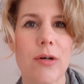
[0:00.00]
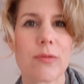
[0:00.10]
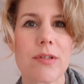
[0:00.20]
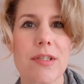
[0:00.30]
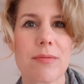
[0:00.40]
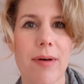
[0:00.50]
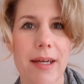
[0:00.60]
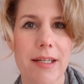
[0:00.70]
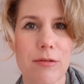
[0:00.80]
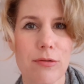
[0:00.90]
und
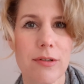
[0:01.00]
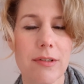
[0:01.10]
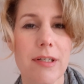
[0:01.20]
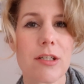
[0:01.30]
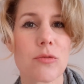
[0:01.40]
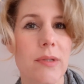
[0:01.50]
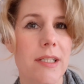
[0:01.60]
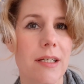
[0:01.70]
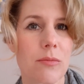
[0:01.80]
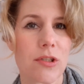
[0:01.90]
zwei davon
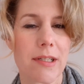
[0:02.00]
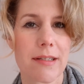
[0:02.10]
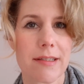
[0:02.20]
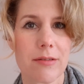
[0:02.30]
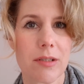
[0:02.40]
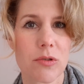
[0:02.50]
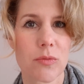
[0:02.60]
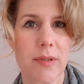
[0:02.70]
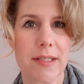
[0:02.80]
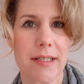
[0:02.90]
spielen am Schliersee und am
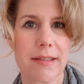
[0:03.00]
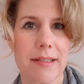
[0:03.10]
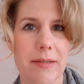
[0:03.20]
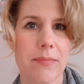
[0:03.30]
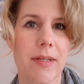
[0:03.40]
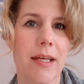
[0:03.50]
Spitzingsee.